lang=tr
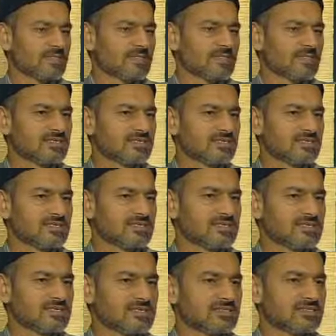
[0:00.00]
Teveffi
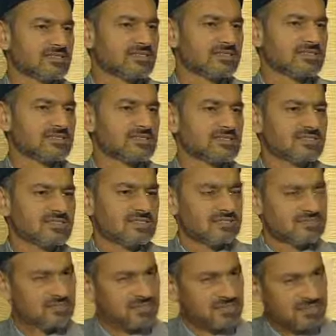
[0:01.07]
kelimesi
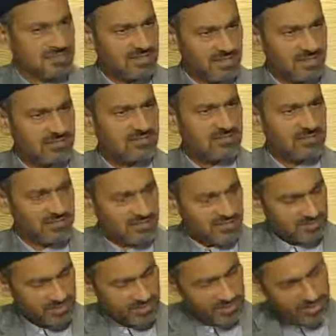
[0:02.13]
ölümdür He. diyor
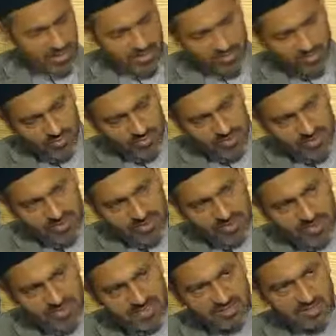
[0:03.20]
e, Mesih. Ona, bunun
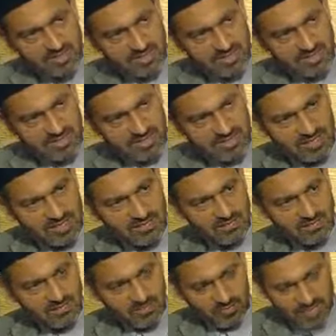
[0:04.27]
ikinci manası yok dedi. Evet.
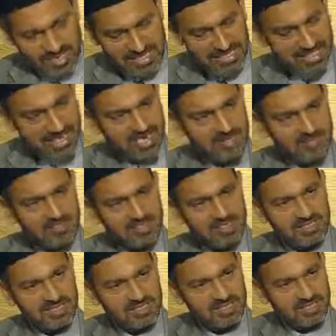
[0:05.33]
Tamam. Bedenen
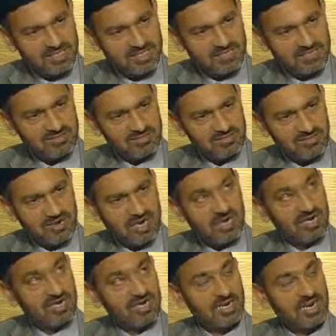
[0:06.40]
bir kişinin
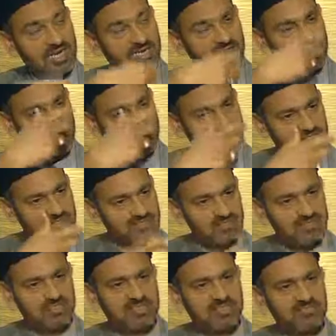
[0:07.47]
yukarılara alınması
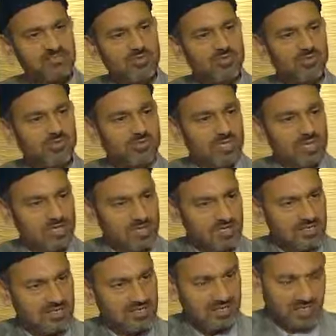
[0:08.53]
hiç mümkün değil.
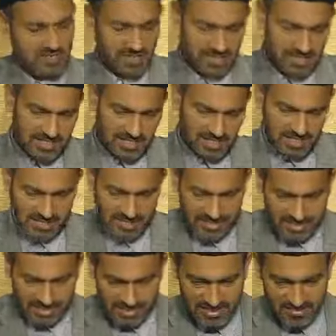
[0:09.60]

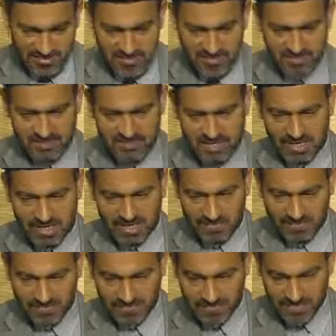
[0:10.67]
Eğer dedi birisi
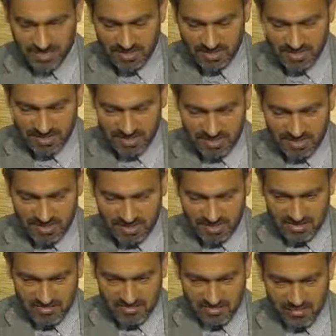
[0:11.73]
bana
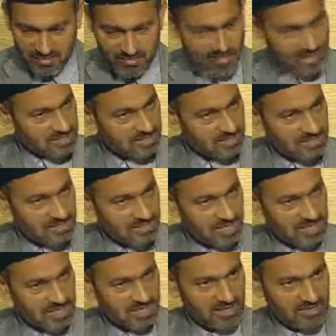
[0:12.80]
bunun baş bir
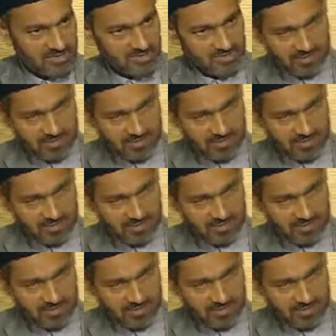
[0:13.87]
mana